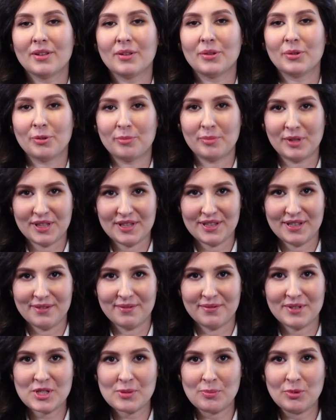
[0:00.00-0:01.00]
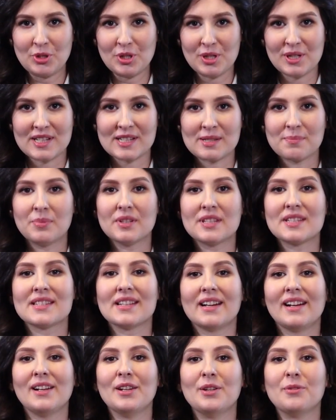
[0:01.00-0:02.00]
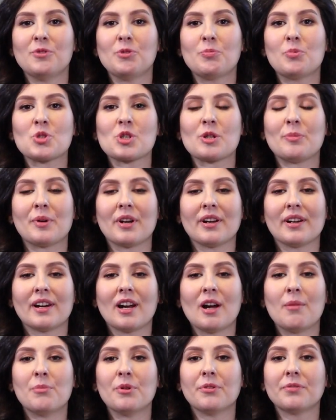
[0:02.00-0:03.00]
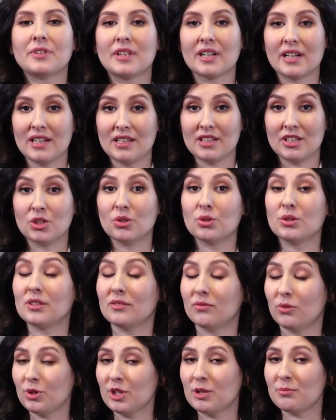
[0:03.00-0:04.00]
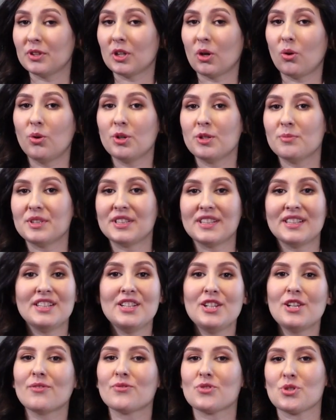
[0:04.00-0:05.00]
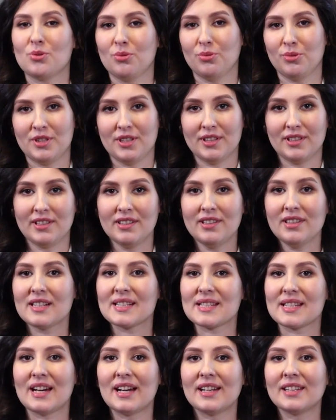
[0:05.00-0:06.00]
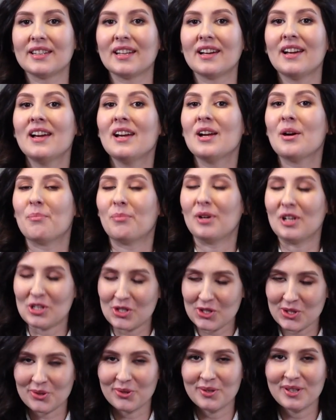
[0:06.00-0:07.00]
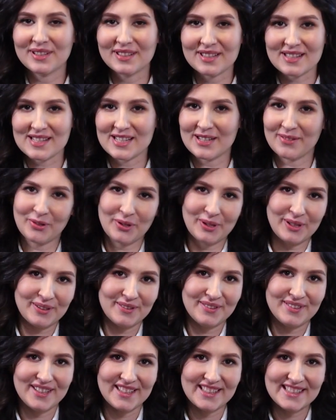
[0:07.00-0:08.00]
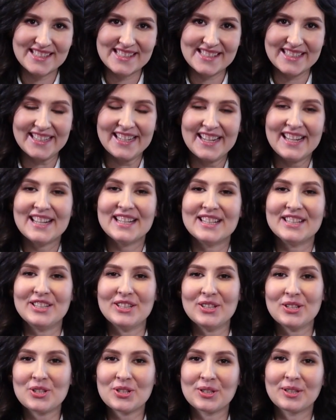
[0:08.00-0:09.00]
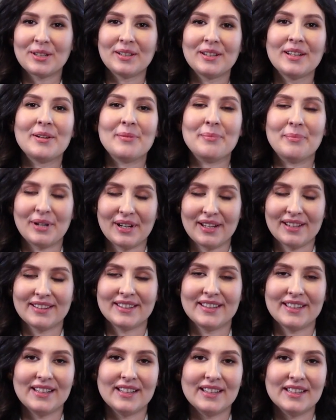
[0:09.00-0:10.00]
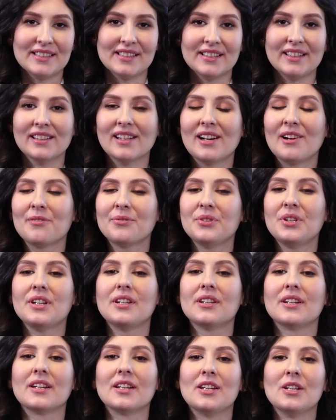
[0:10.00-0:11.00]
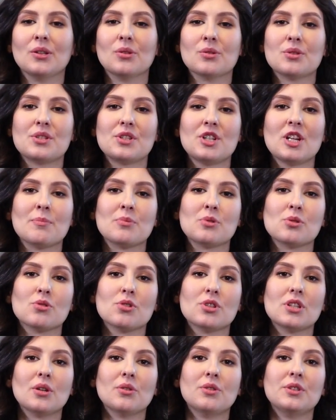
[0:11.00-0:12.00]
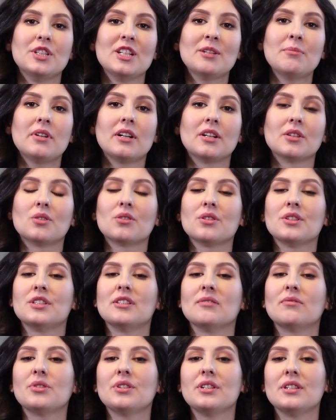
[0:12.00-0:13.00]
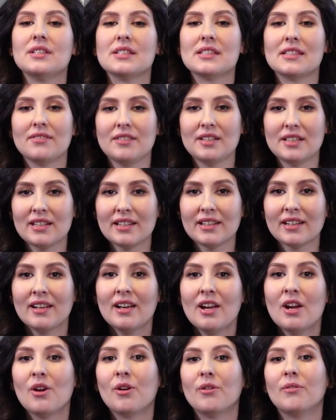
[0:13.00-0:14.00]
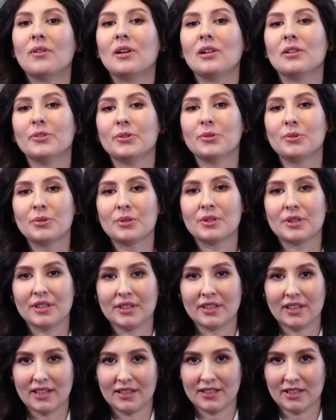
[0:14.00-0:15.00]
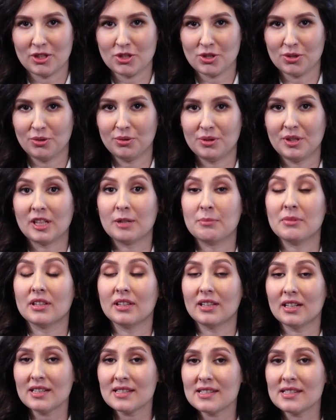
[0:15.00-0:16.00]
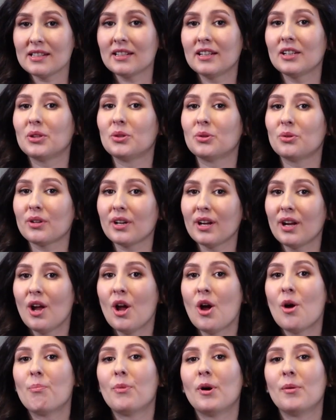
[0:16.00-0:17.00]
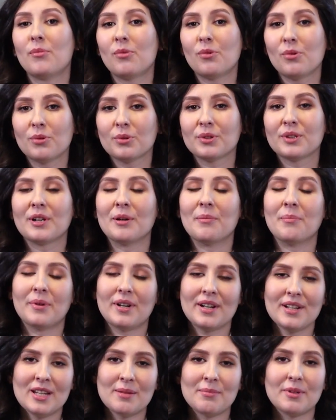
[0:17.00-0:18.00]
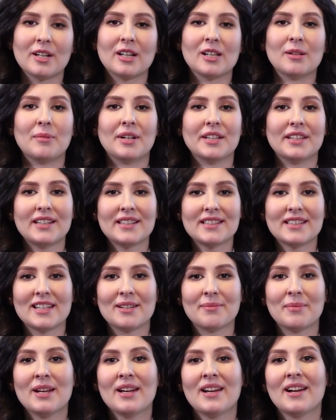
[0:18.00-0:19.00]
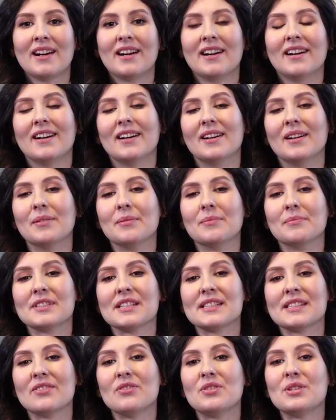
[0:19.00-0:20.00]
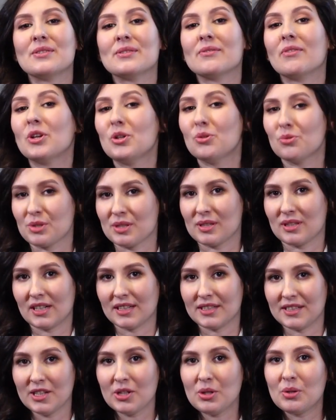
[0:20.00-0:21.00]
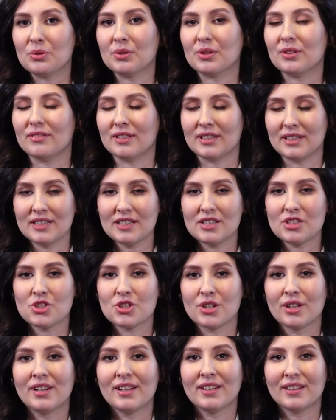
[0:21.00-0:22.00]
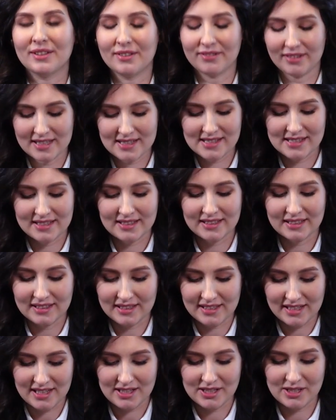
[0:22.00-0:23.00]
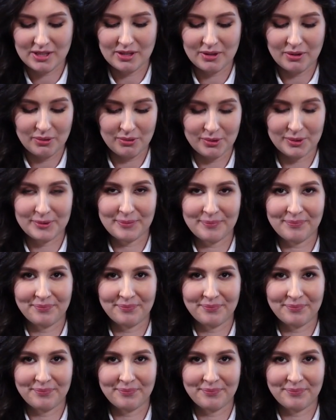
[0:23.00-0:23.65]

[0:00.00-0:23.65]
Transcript: Добрый день! Вы смотрите специальный выпуск программы «В тренде», но сегодня мы находимся не в студии от Индекс, а на большой отраслевой конференции Digital Brand Day, где главные игроки индустрии обсуждают темы, которые сегодня действительно волнуют рынок, а также дают рекомендации, которые помогут компаниям, рекламодателям а, составить свою стратегию на 2023 год.